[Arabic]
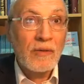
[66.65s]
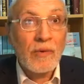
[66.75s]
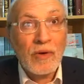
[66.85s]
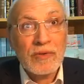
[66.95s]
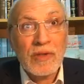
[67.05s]

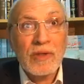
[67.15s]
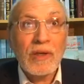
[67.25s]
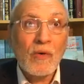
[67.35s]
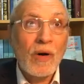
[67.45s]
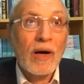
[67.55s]
وحسينية
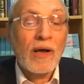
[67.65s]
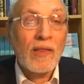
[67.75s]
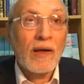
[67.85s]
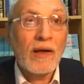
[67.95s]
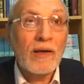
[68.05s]

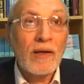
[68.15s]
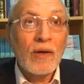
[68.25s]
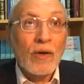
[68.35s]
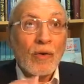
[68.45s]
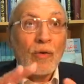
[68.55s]
وهكذا
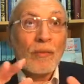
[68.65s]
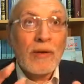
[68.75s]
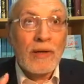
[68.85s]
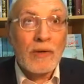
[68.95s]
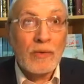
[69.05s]
كلهم
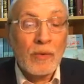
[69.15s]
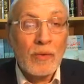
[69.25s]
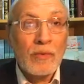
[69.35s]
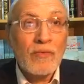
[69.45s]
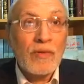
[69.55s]
كانوا
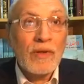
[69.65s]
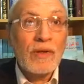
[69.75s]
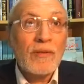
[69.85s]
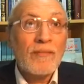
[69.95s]
يدورون في